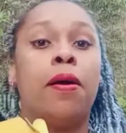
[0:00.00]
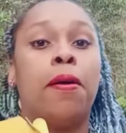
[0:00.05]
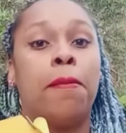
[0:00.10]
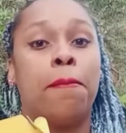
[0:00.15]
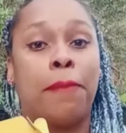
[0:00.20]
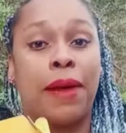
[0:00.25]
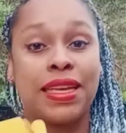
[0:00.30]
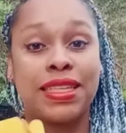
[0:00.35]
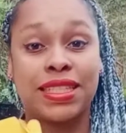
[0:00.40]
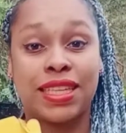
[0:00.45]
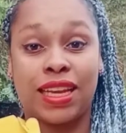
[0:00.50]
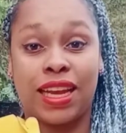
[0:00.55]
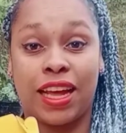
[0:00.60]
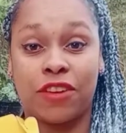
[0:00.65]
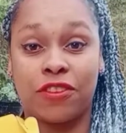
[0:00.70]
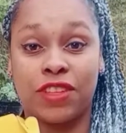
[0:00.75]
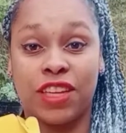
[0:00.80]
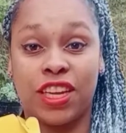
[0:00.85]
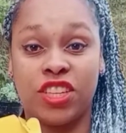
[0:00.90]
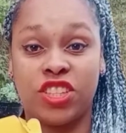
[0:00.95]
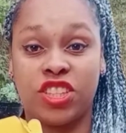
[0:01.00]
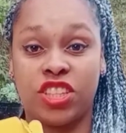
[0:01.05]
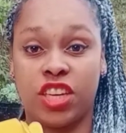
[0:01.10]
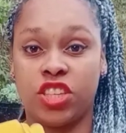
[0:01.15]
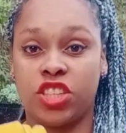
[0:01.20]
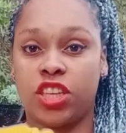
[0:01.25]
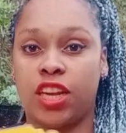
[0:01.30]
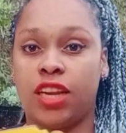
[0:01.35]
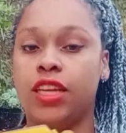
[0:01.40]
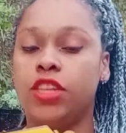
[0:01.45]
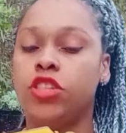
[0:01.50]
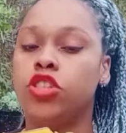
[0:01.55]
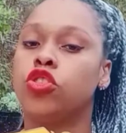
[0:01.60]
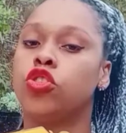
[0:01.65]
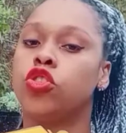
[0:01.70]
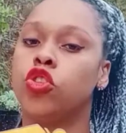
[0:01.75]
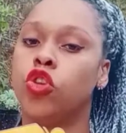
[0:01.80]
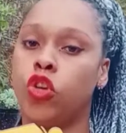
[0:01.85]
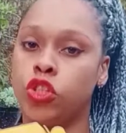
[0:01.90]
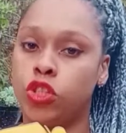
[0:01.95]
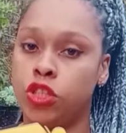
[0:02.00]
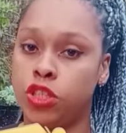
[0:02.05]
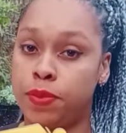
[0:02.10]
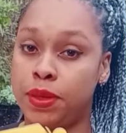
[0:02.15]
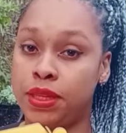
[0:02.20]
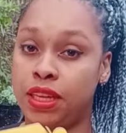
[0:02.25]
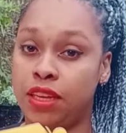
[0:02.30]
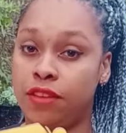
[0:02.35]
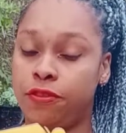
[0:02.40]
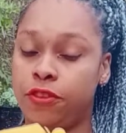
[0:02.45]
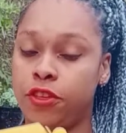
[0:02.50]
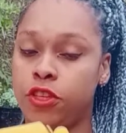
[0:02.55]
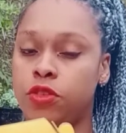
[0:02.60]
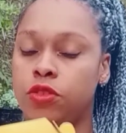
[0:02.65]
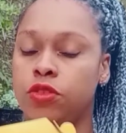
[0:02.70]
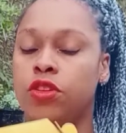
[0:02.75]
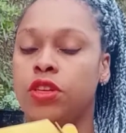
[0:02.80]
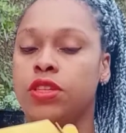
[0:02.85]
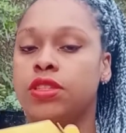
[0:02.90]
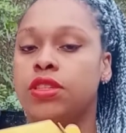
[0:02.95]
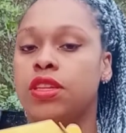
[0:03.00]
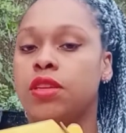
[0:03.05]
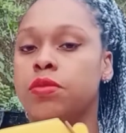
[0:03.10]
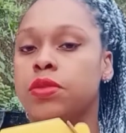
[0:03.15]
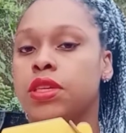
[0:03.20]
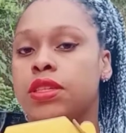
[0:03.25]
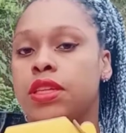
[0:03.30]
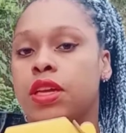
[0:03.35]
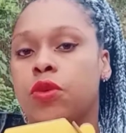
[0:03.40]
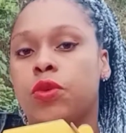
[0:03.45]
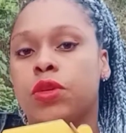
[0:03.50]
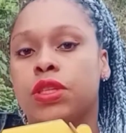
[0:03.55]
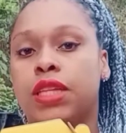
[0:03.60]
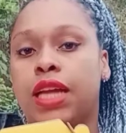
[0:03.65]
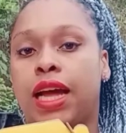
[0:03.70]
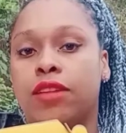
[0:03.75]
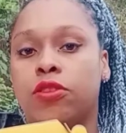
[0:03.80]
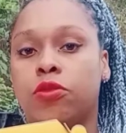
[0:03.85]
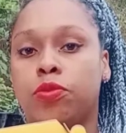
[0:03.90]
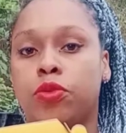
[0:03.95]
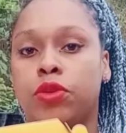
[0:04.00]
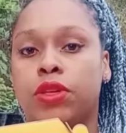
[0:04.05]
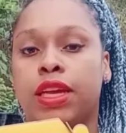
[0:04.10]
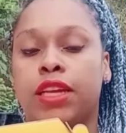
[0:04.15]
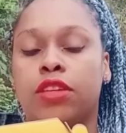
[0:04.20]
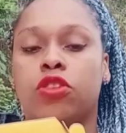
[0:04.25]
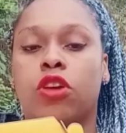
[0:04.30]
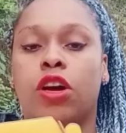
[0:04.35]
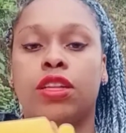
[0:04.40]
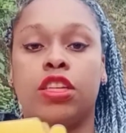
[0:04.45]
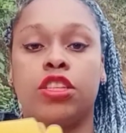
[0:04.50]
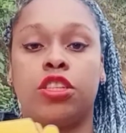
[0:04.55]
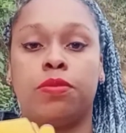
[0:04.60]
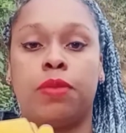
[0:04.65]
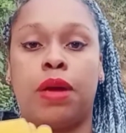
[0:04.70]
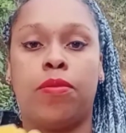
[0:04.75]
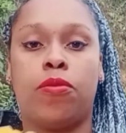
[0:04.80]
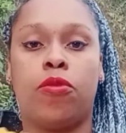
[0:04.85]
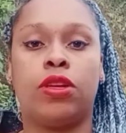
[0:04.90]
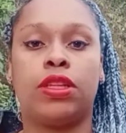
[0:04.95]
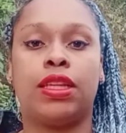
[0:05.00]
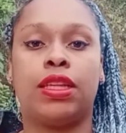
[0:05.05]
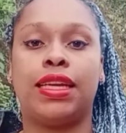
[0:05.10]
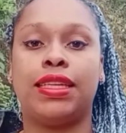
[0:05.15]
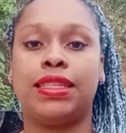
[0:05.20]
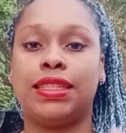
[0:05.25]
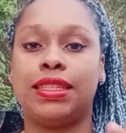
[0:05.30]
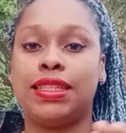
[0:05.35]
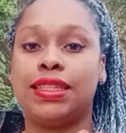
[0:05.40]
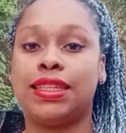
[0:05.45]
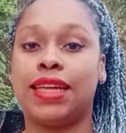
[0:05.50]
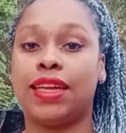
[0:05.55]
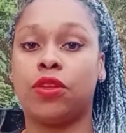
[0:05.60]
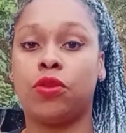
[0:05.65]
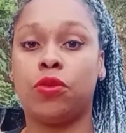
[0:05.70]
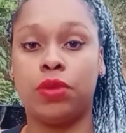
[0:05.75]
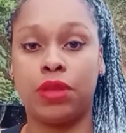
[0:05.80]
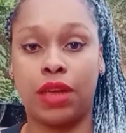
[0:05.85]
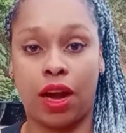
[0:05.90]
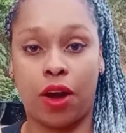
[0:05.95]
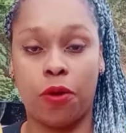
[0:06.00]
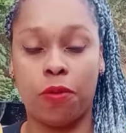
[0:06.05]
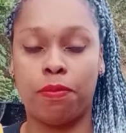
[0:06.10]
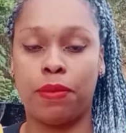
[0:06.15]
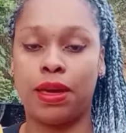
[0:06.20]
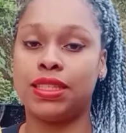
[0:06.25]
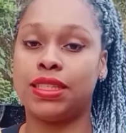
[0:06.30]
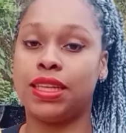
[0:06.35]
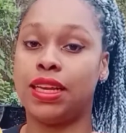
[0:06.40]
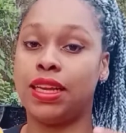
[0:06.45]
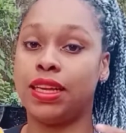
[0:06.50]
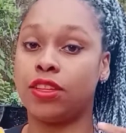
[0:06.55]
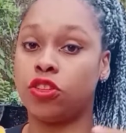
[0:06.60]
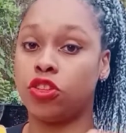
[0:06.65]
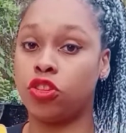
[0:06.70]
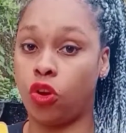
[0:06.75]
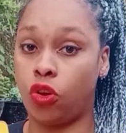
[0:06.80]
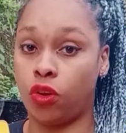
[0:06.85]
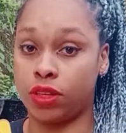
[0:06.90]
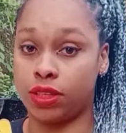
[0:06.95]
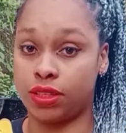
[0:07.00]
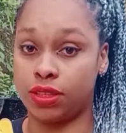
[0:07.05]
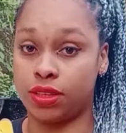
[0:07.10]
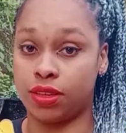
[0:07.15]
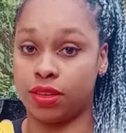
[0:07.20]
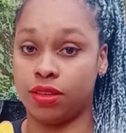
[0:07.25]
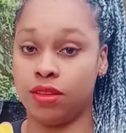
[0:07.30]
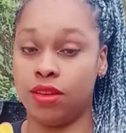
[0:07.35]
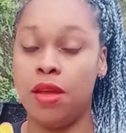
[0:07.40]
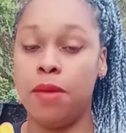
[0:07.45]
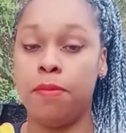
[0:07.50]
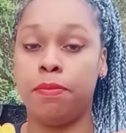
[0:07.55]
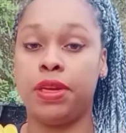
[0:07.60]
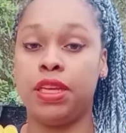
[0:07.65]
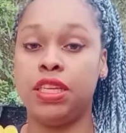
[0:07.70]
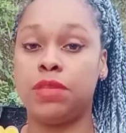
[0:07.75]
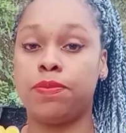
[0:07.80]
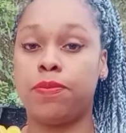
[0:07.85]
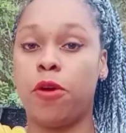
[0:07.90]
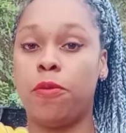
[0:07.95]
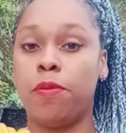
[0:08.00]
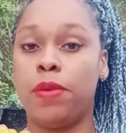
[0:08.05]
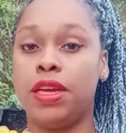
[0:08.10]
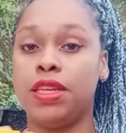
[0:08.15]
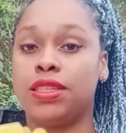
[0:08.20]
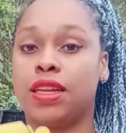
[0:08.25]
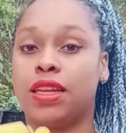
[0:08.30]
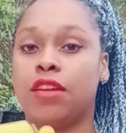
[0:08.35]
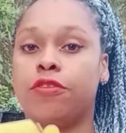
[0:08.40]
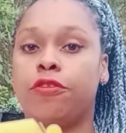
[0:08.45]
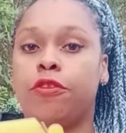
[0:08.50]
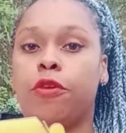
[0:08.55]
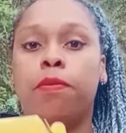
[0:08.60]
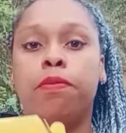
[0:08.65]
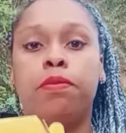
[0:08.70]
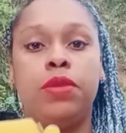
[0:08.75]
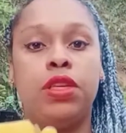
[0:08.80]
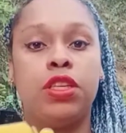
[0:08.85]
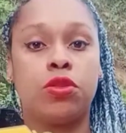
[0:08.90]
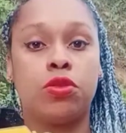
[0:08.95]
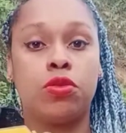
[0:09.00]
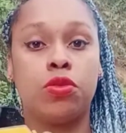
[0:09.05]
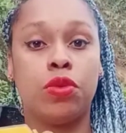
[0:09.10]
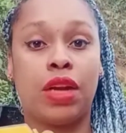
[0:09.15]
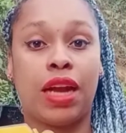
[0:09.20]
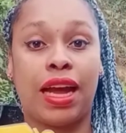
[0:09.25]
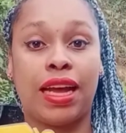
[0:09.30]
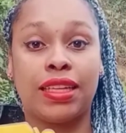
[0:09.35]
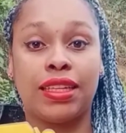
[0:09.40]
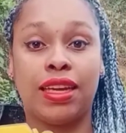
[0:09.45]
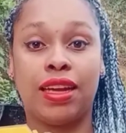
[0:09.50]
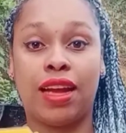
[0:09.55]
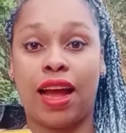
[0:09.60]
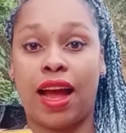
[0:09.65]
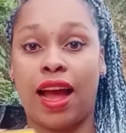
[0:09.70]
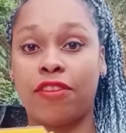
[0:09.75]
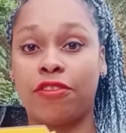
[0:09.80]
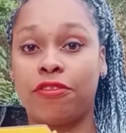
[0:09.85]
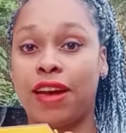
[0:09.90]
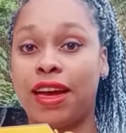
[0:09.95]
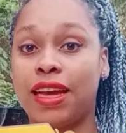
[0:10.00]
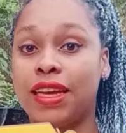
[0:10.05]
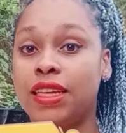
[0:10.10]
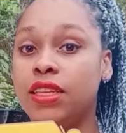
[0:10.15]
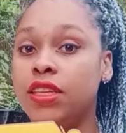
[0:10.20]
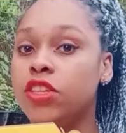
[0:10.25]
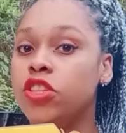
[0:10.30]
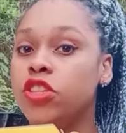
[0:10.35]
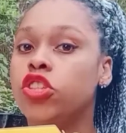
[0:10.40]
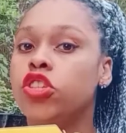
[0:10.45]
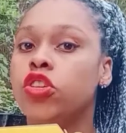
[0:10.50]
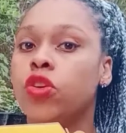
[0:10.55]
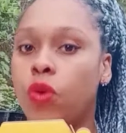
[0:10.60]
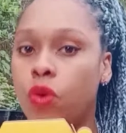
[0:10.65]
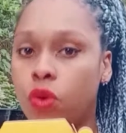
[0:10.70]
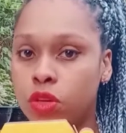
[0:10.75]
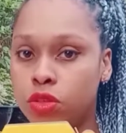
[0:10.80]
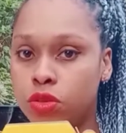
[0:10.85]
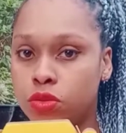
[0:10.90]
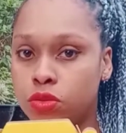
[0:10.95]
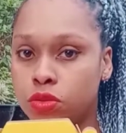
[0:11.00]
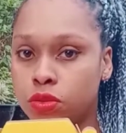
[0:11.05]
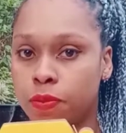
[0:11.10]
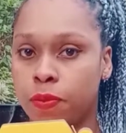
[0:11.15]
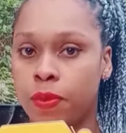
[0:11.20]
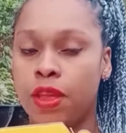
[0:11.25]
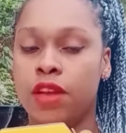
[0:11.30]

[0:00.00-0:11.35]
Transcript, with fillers: Mas claro, né, gente, além de todos os benefícios, nós temos que ter cuidado porque a torta de mamona é sim natural, mas ela é tóxica, principalmente se ela for misturada à farinha de osso.